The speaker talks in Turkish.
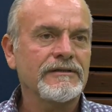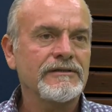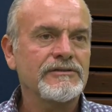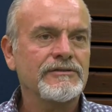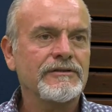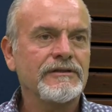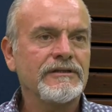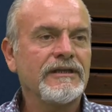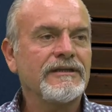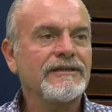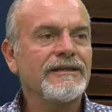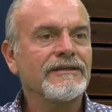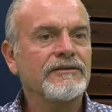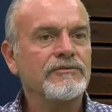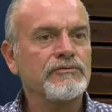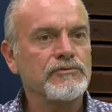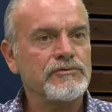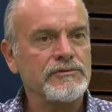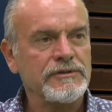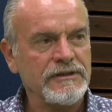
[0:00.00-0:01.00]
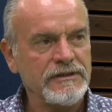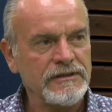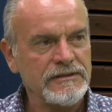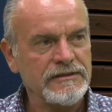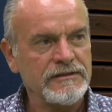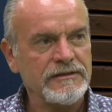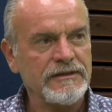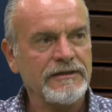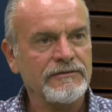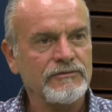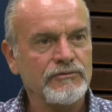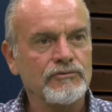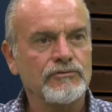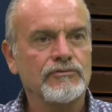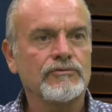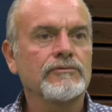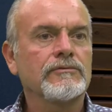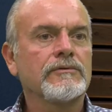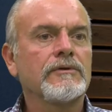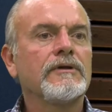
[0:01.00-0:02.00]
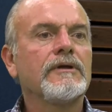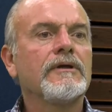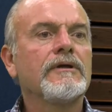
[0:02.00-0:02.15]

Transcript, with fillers: İşte yedek üst giysiden tutun,